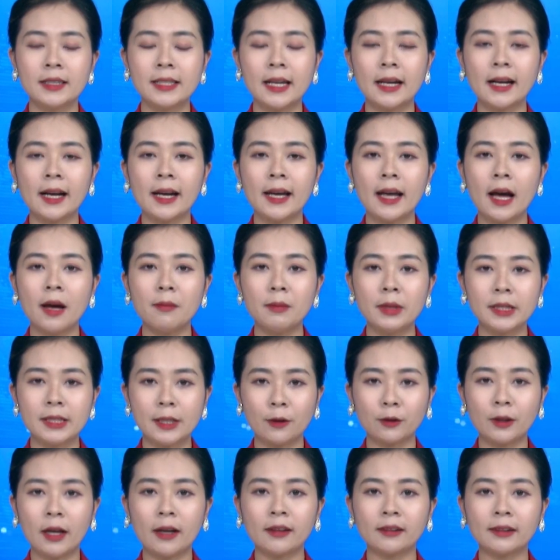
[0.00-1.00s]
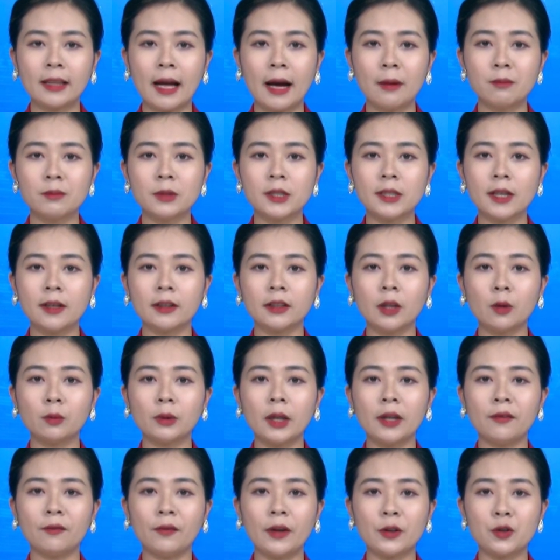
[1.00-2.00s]
Sáng ngày 26 tháng 8, Sở
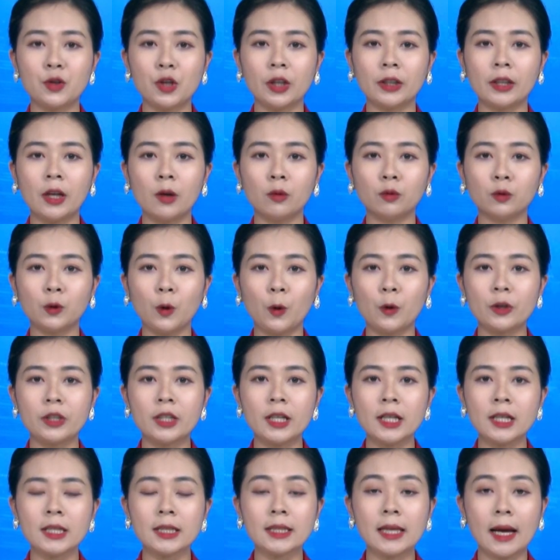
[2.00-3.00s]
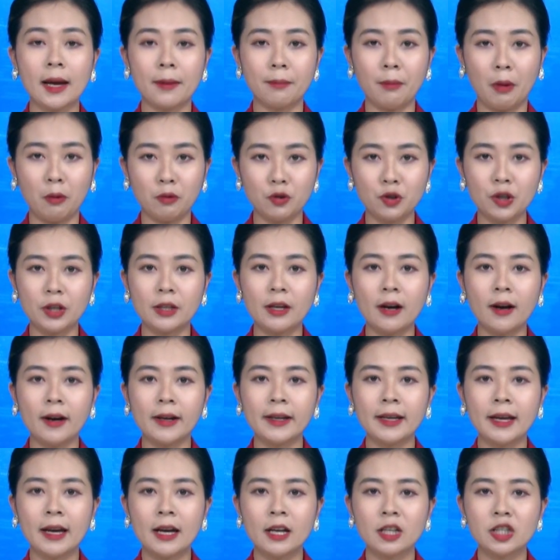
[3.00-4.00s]
Thông tin và Truyền thông tổ chức giải bóng truyền
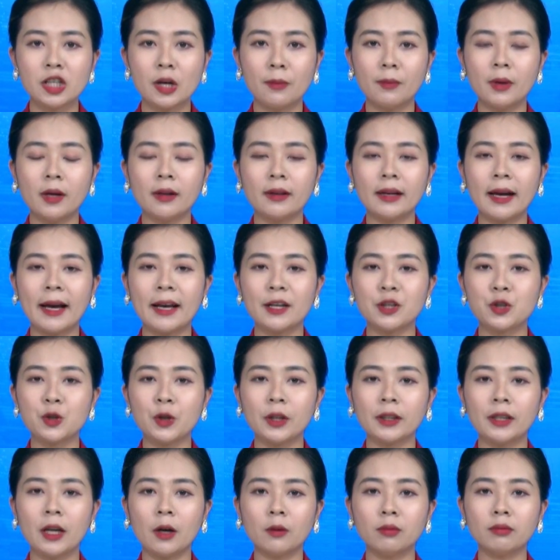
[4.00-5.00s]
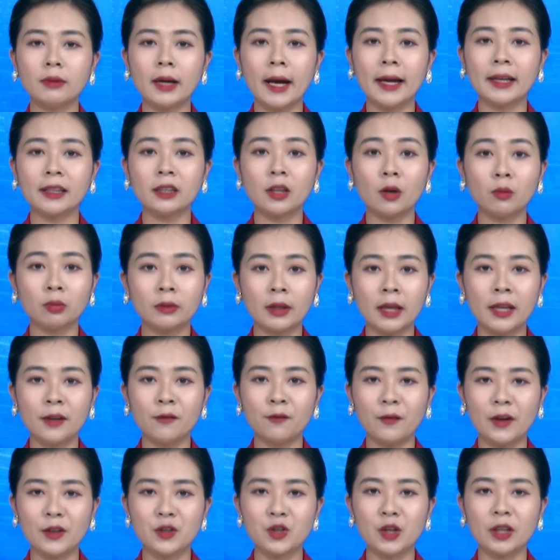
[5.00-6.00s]
hơi chào mừng Ngày Truyền thống ngành thông
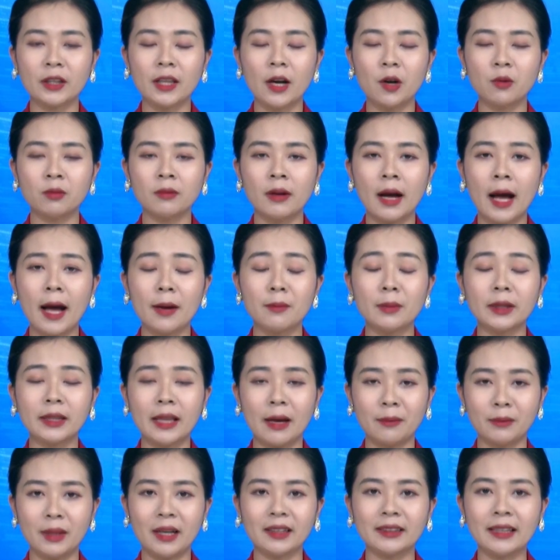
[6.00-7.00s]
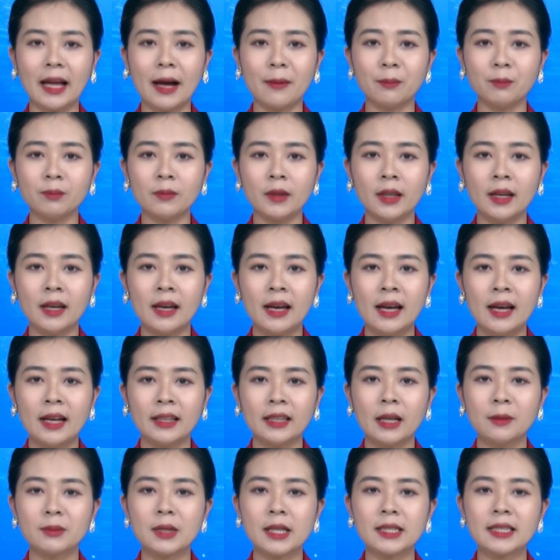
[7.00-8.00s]
tin và truyền thông 28 tháng 8.
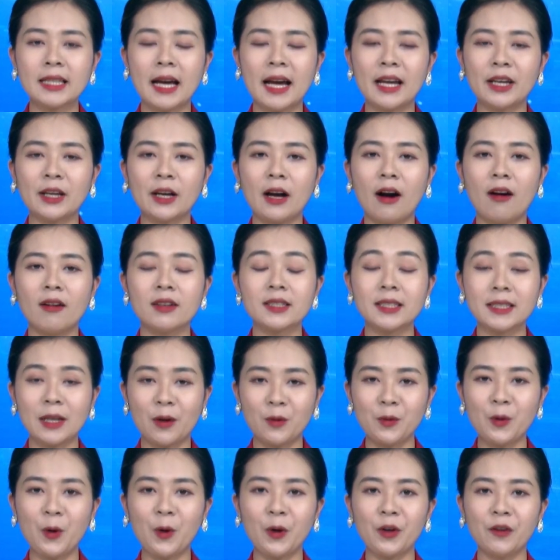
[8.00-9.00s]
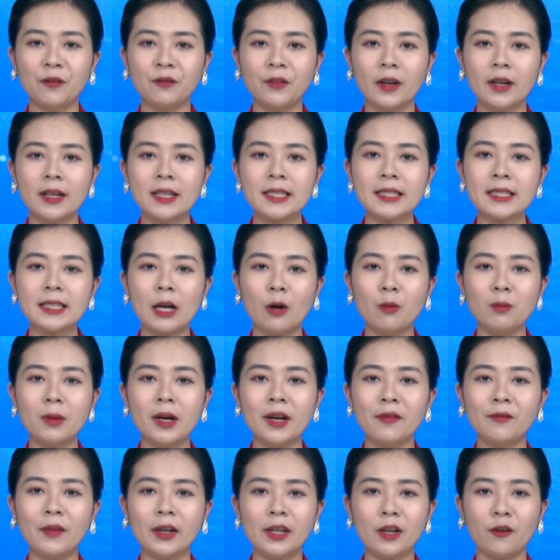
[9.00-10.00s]
Tham gia giải có 6 đội với
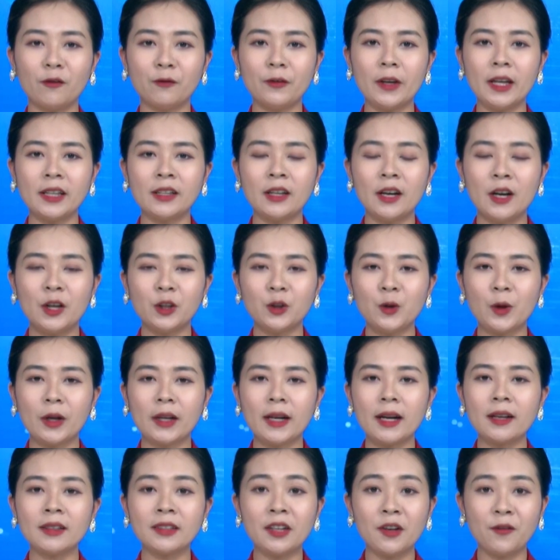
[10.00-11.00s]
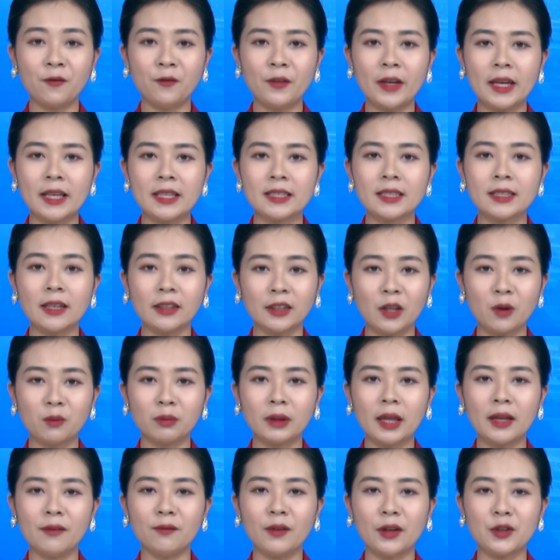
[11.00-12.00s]
60 vận động viên thuộc các đơn vị Sở
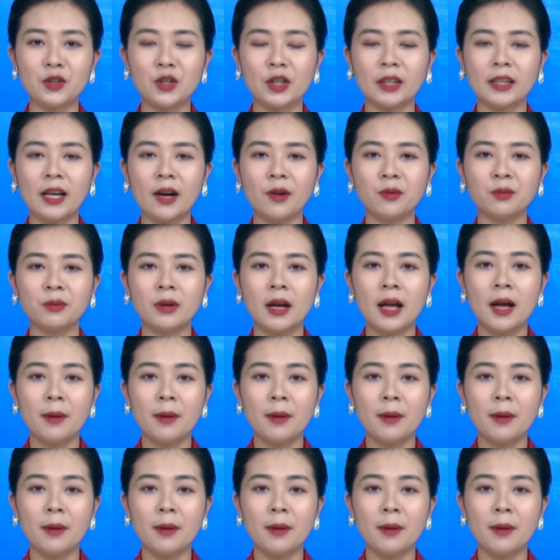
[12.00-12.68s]
Thông tin và Truyền thông,